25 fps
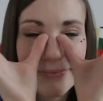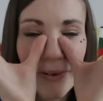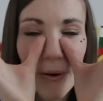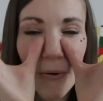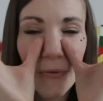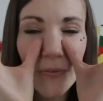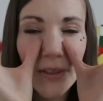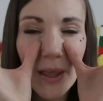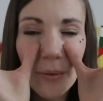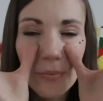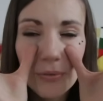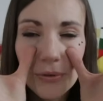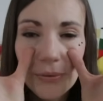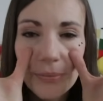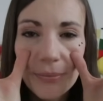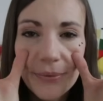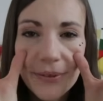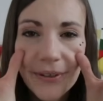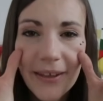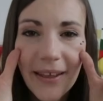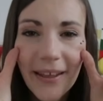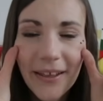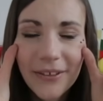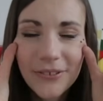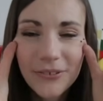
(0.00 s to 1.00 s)
On appuie
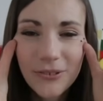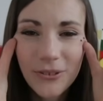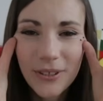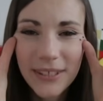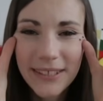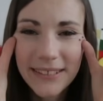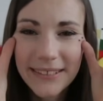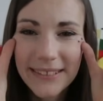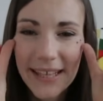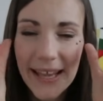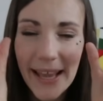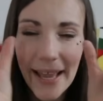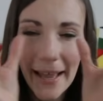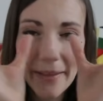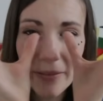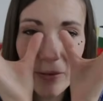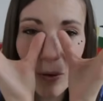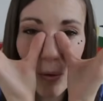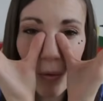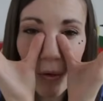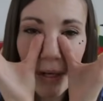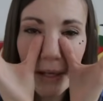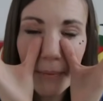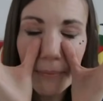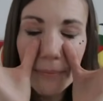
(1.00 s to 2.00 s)
bien sur les cernes,
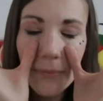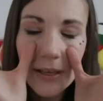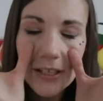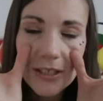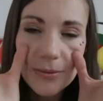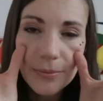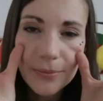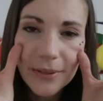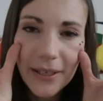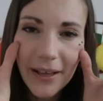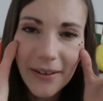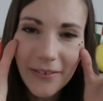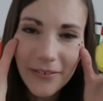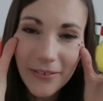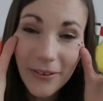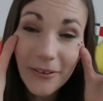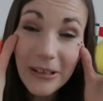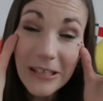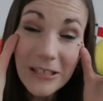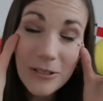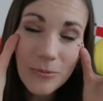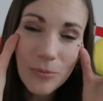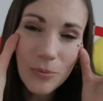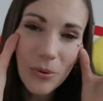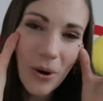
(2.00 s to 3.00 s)
on les masse bien dans
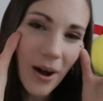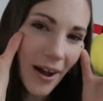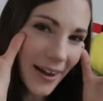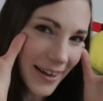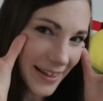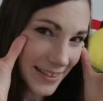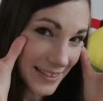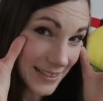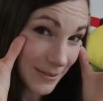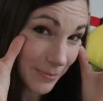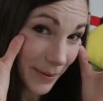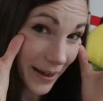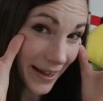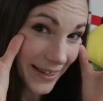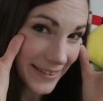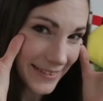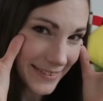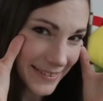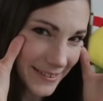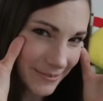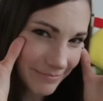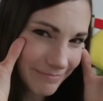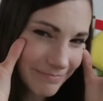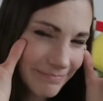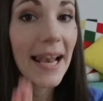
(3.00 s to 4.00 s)
l'espoir qu'elles
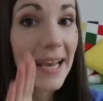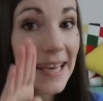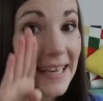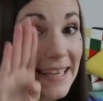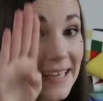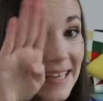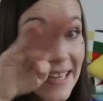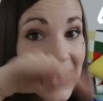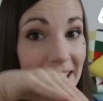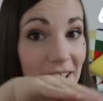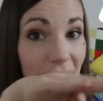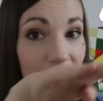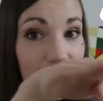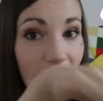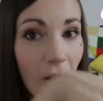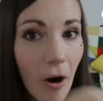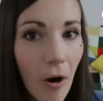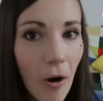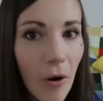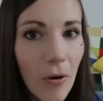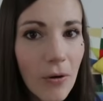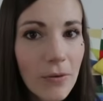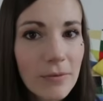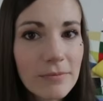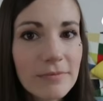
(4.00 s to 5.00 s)
disparaissent.
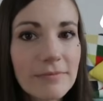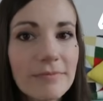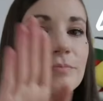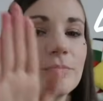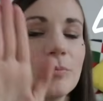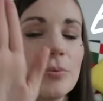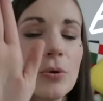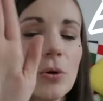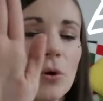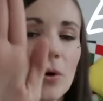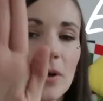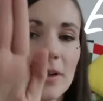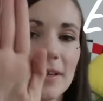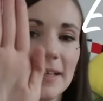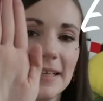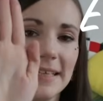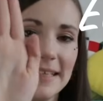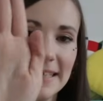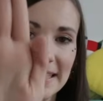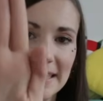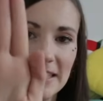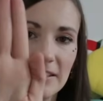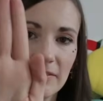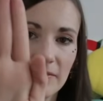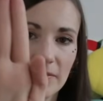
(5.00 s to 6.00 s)
L'éléphant pour
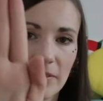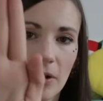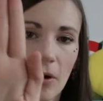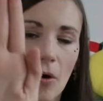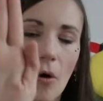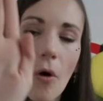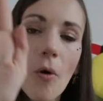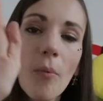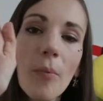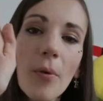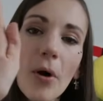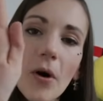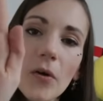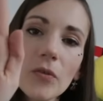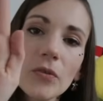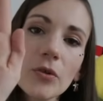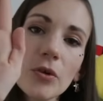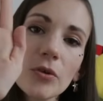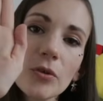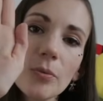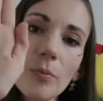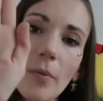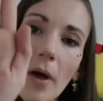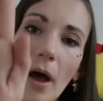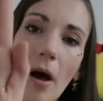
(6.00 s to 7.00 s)
l'éléphant. On prend
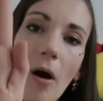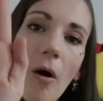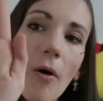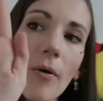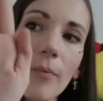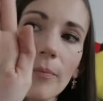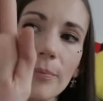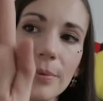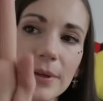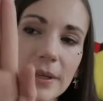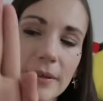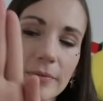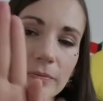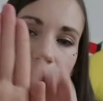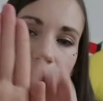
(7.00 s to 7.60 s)
notre main en B,